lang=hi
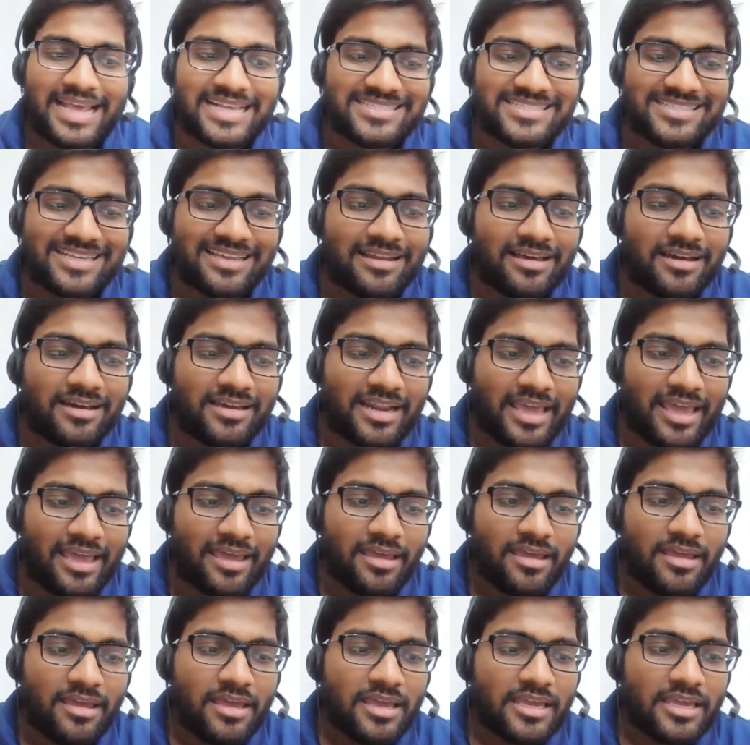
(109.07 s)
aisa lag raha hai
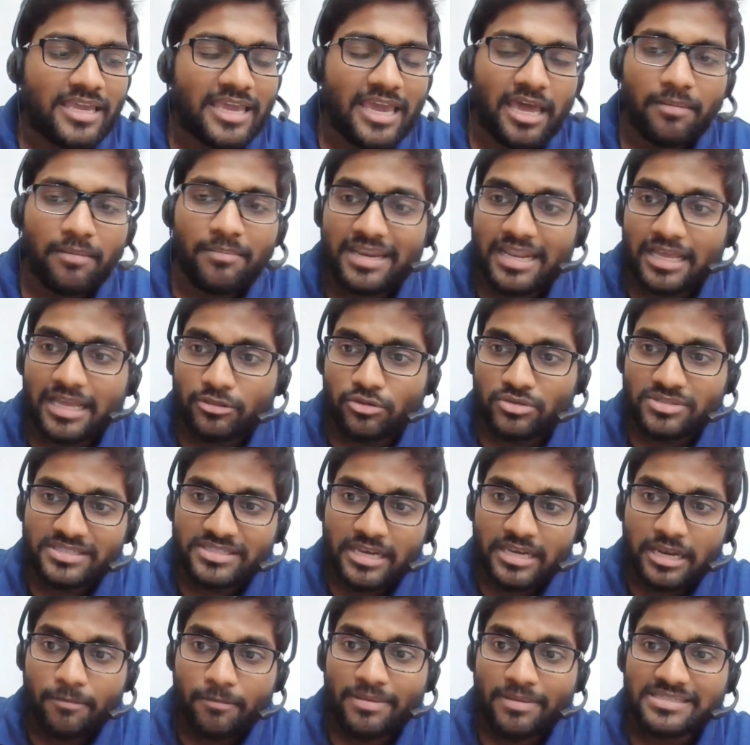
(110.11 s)
ki yaar mera to
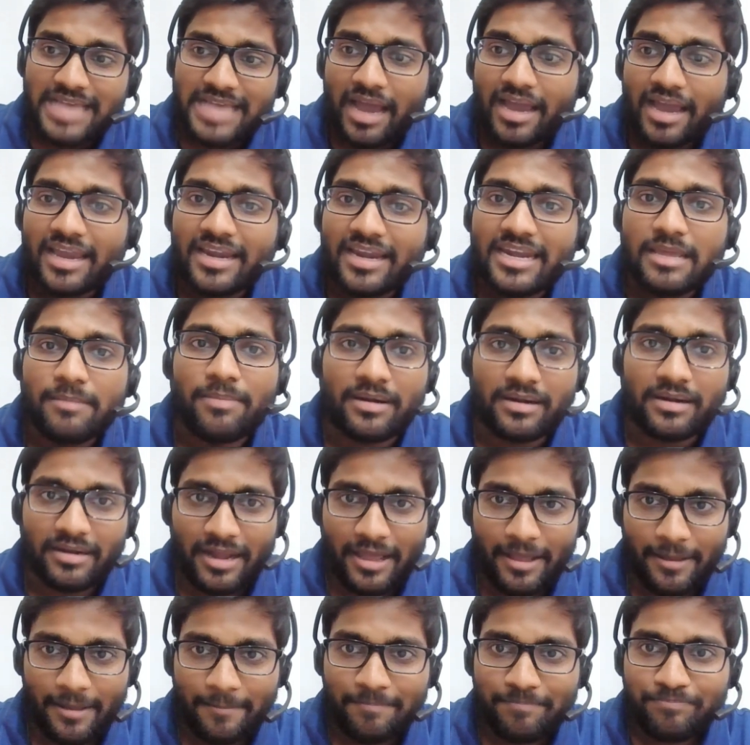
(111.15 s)
syllabus aage nahi badh raha
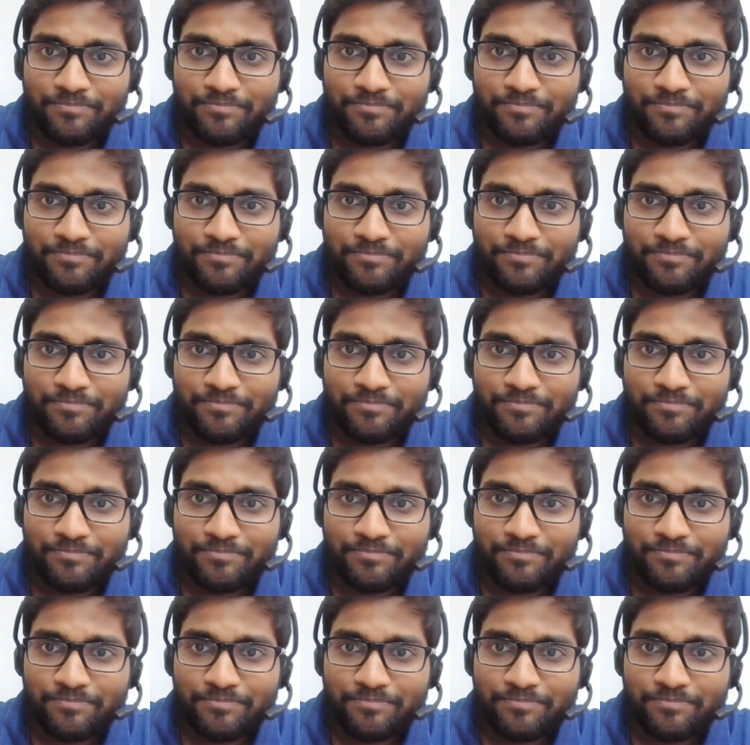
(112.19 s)
hai